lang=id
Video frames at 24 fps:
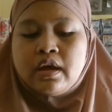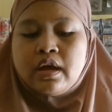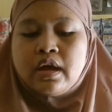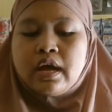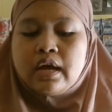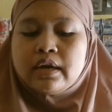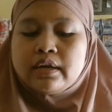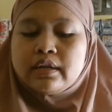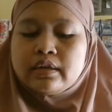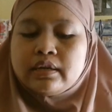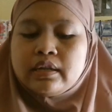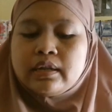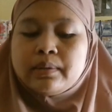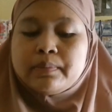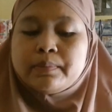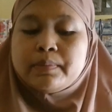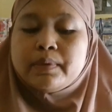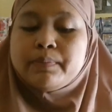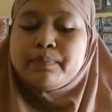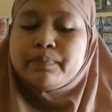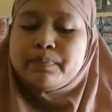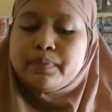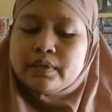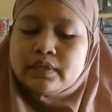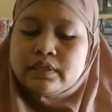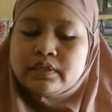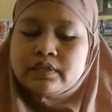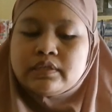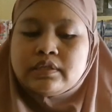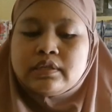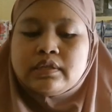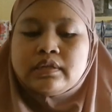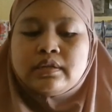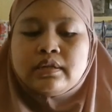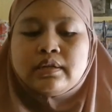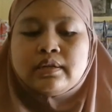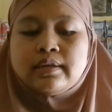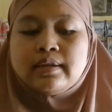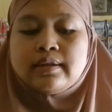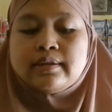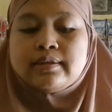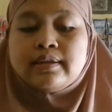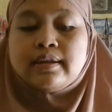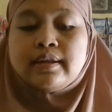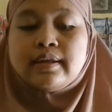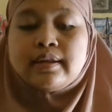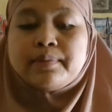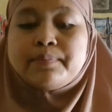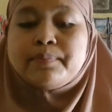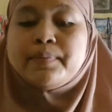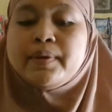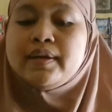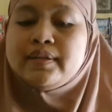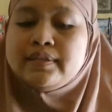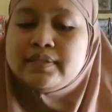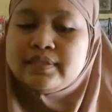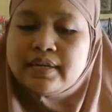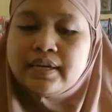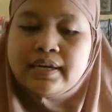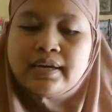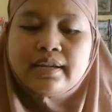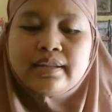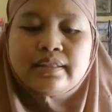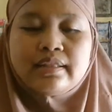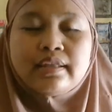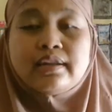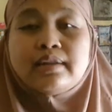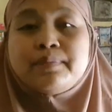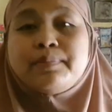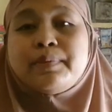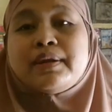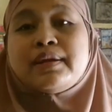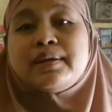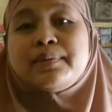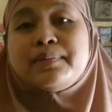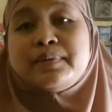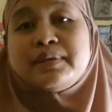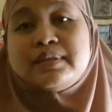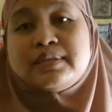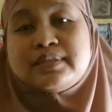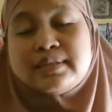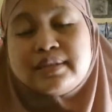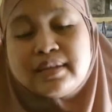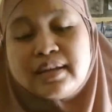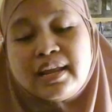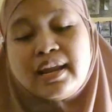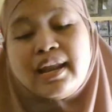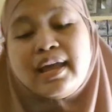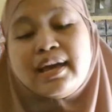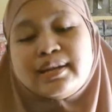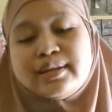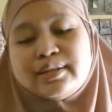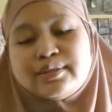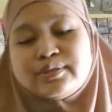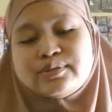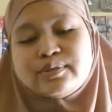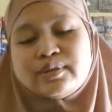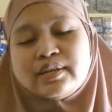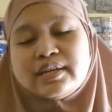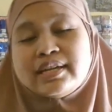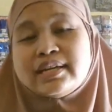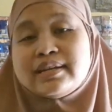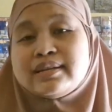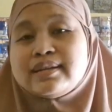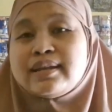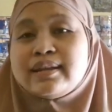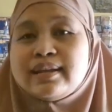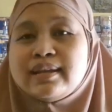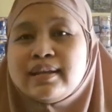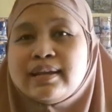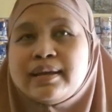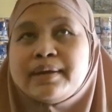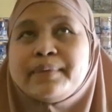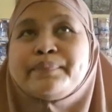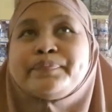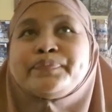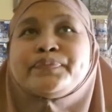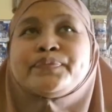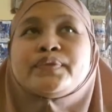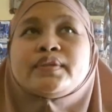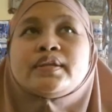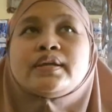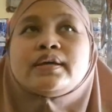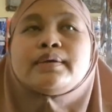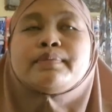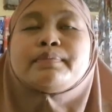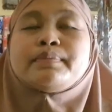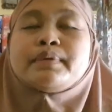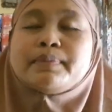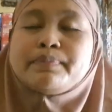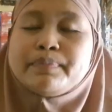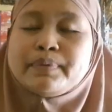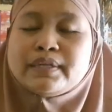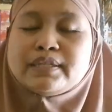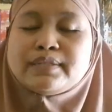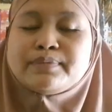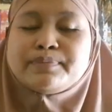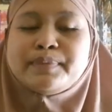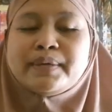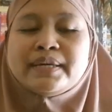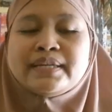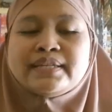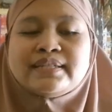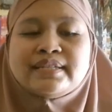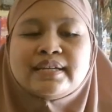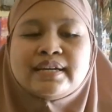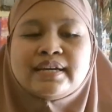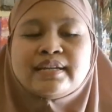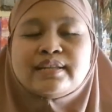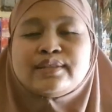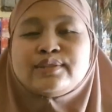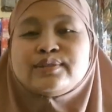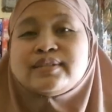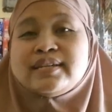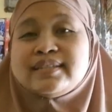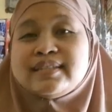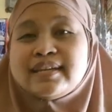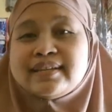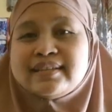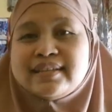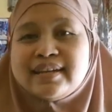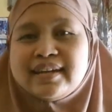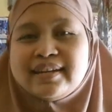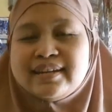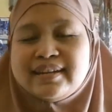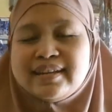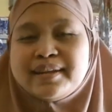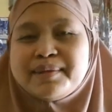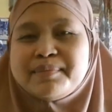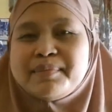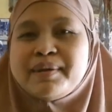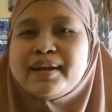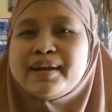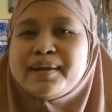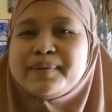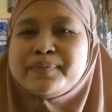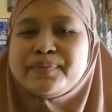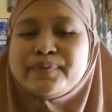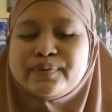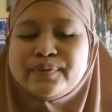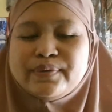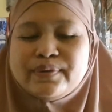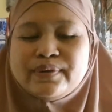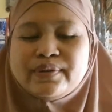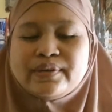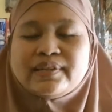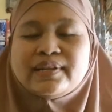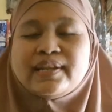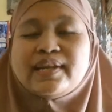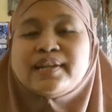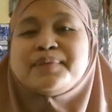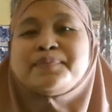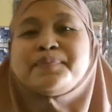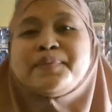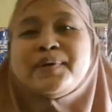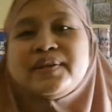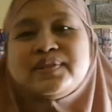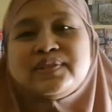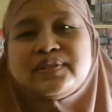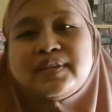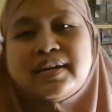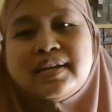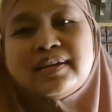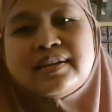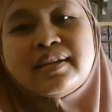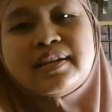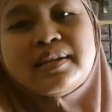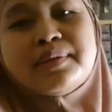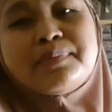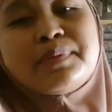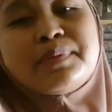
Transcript: ada dari Brebes dari dari Banjar tadi pada beli sendal ada juga yang dari Brebes Banjar itu saya tanyain dari mana Bu dari Banjar dari